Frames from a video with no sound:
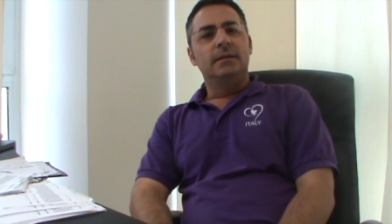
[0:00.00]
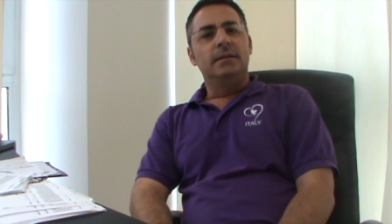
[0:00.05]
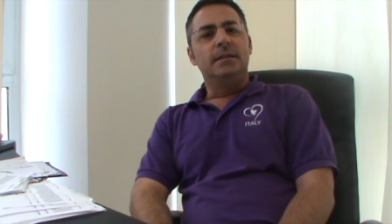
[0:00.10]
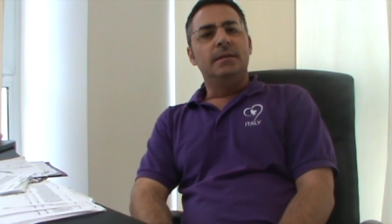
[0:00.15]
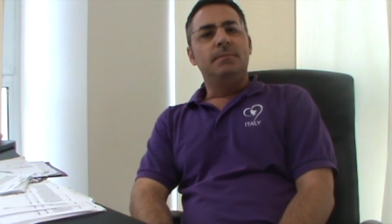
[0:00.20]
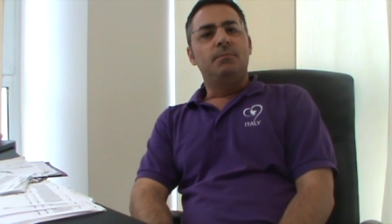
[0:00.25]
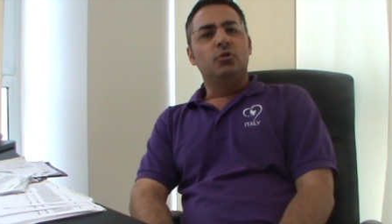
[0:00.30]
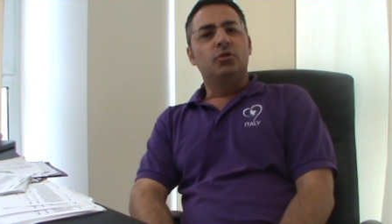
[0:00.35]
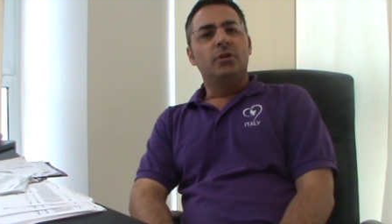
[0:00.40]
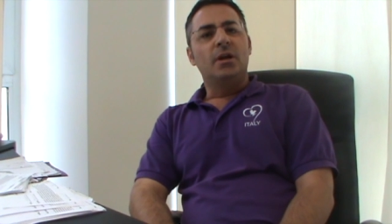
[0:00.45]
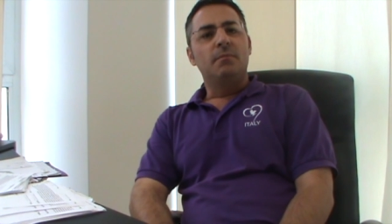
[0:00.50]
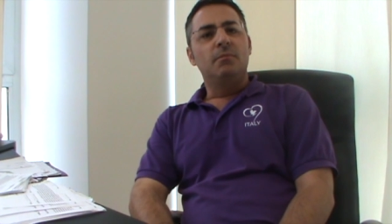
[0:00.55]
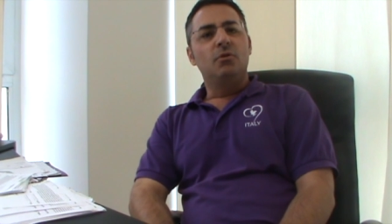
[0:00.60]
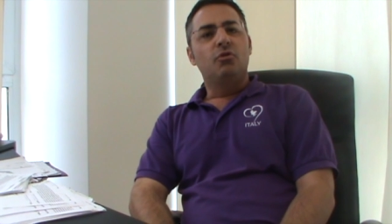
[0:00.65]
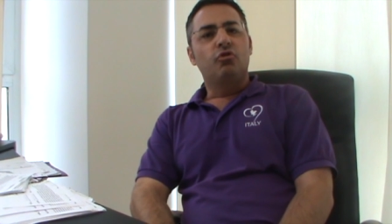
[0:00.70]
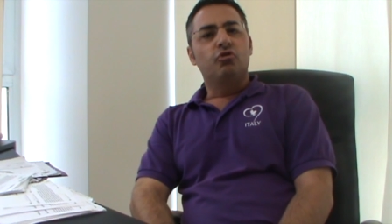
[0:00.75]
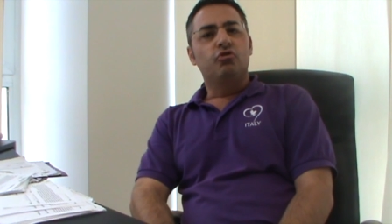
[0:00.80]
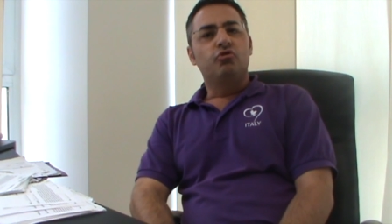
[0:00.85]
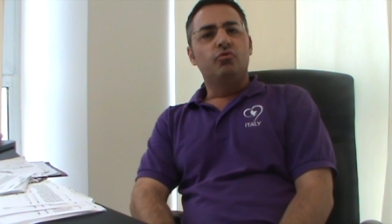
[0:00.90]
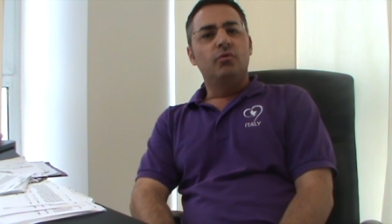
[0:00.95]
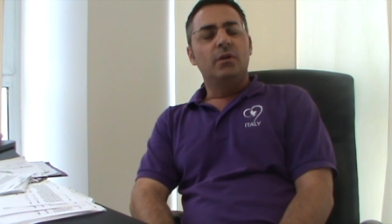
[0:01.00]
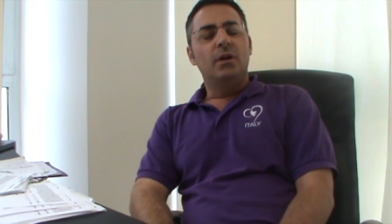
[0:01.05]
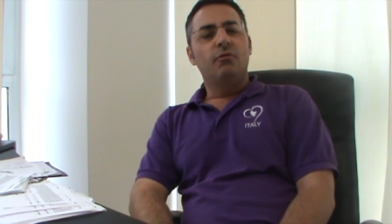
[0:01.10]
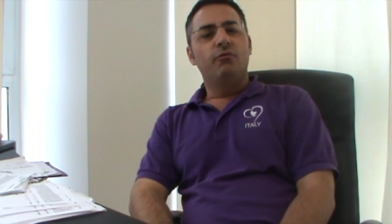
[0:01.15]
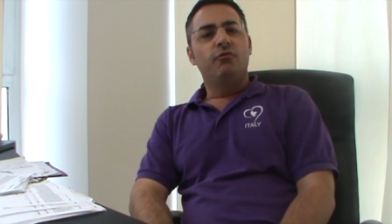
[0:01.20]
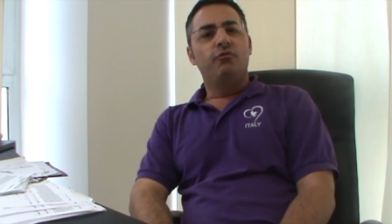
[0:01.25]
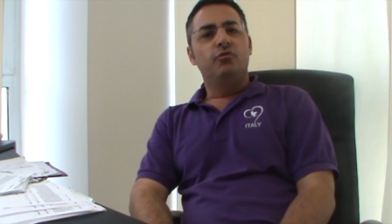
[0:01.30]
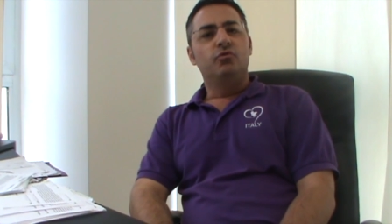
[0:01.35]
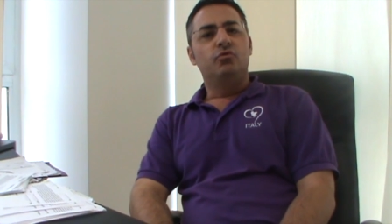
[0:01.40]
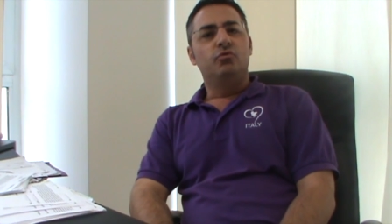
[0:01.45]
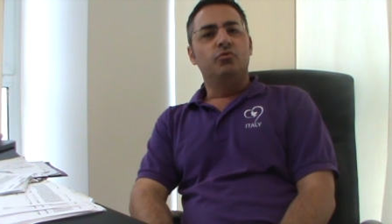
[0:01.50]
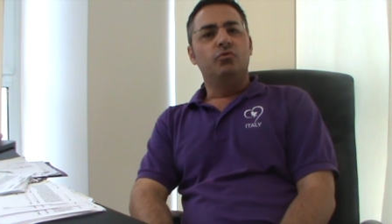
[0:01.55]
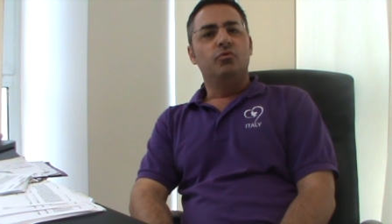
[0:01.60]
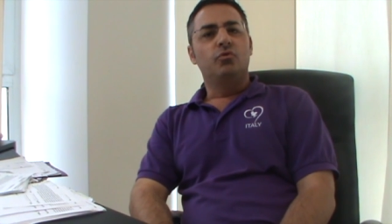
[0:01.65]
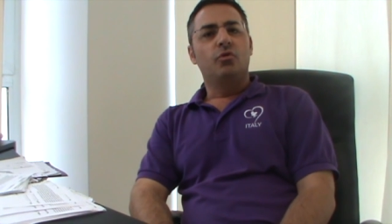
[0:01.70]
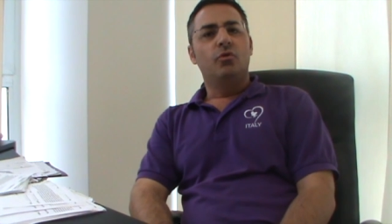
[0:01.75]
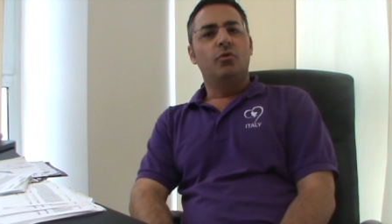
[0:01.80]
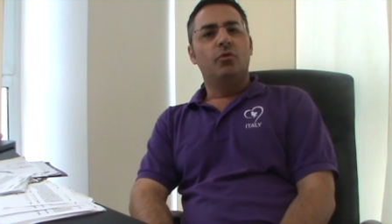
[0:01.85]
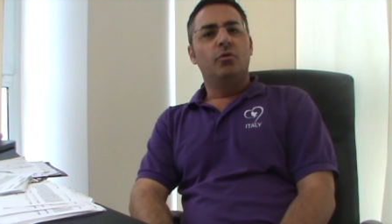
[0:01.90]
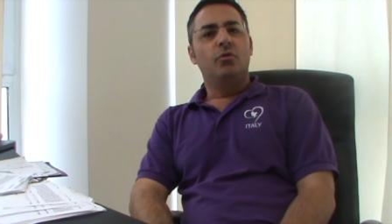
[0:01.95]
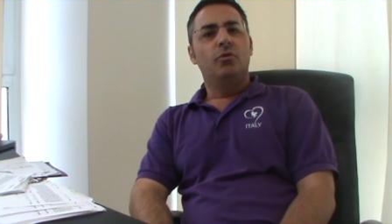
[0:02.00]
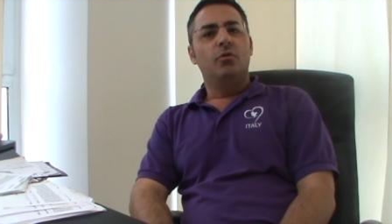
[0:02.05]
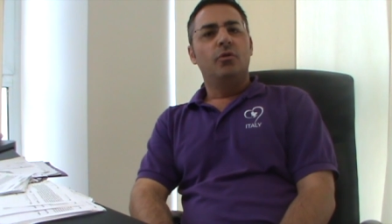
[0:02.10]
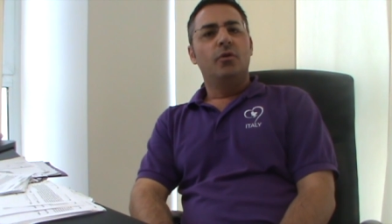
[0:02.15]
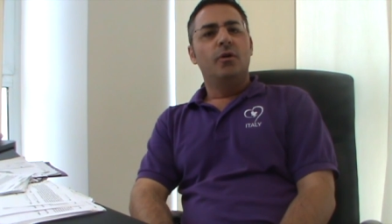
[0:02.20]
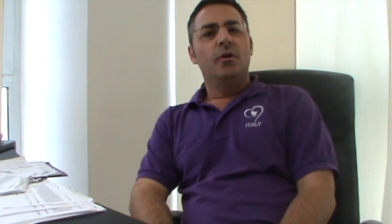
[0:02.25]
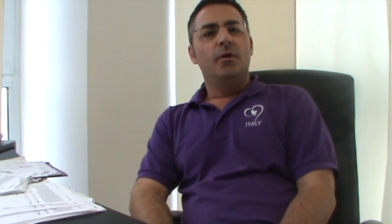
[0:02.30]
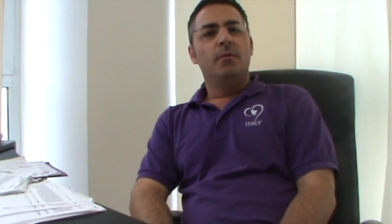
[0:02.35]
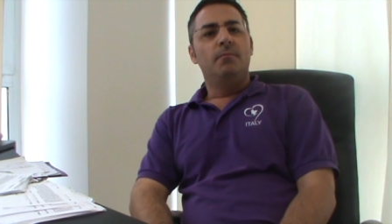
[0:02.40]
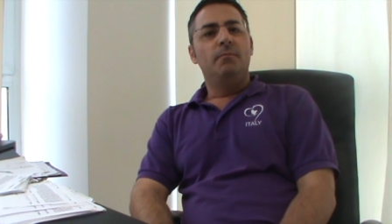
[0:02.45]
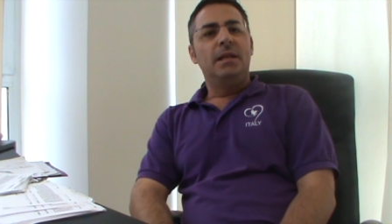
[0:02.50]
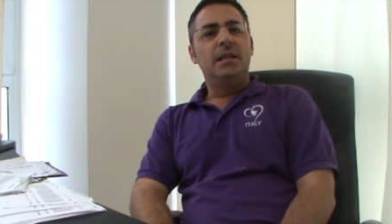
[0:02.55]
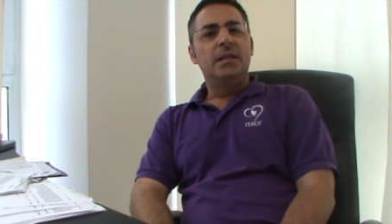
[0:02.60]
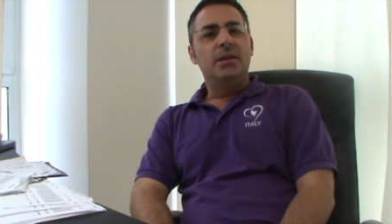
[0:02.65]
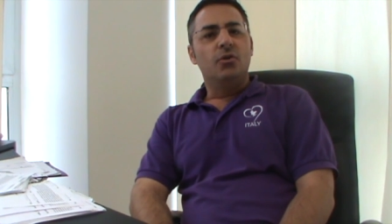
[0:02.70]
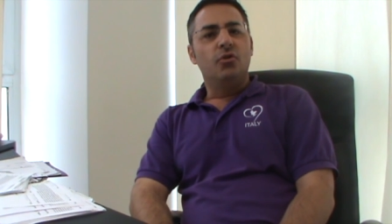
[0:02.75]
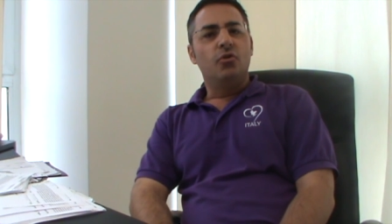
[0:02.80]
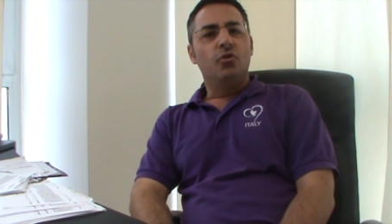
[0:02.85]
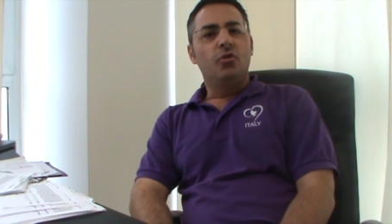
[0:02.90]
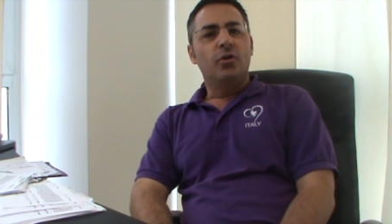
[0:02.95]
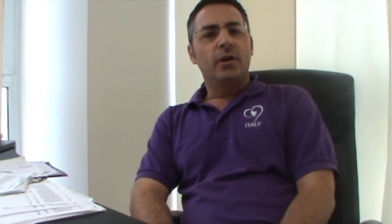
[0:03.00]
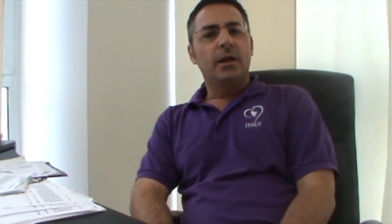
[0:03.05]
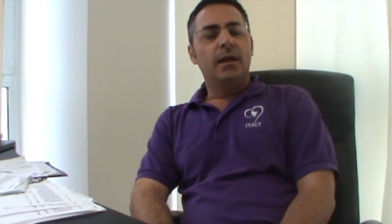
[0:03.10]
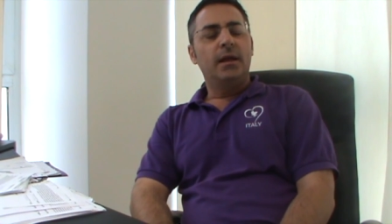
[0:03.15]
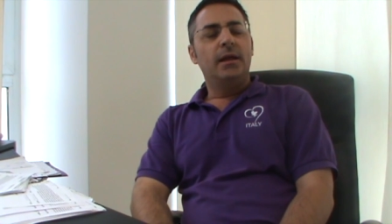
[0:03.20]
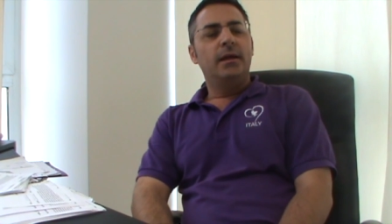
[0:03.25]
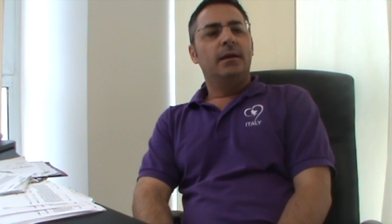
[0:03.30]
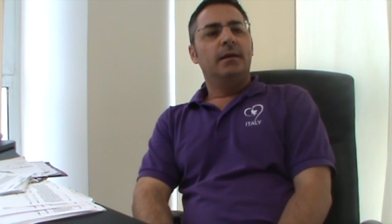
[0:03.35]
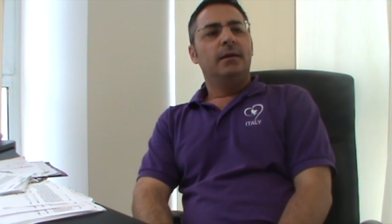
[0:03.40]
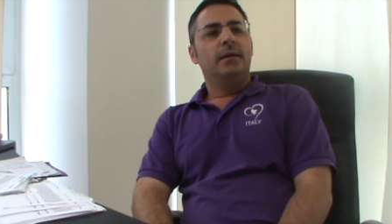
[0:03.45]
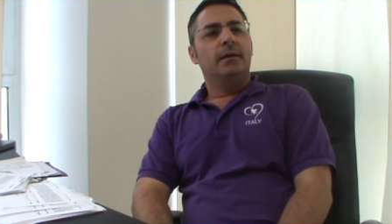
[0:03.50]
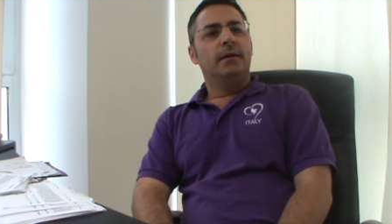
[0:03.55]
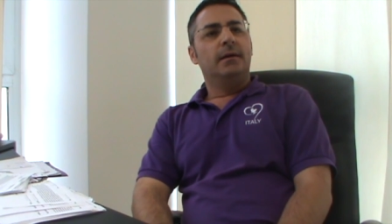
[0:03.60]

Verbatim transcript: di potermi costruire un futuro migliore,